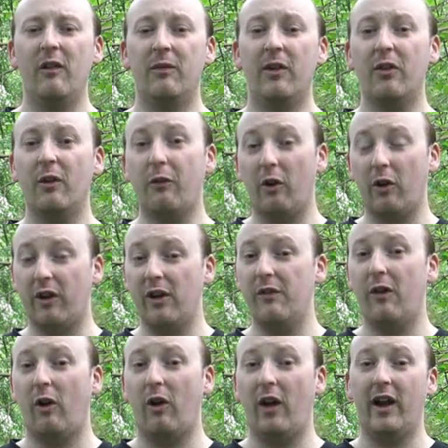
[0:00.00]
Wir sind auf eure
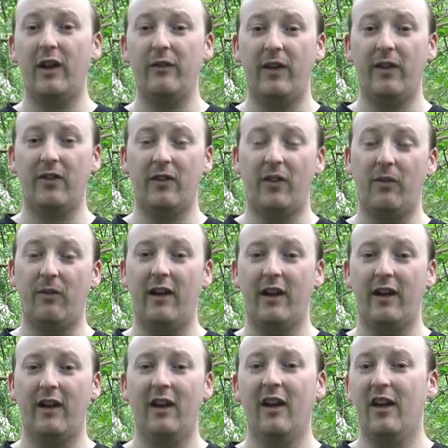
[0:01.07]
Hilfe auch angewiesen,
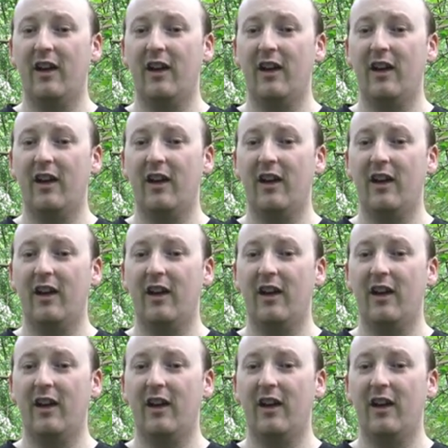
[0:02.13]
deswegen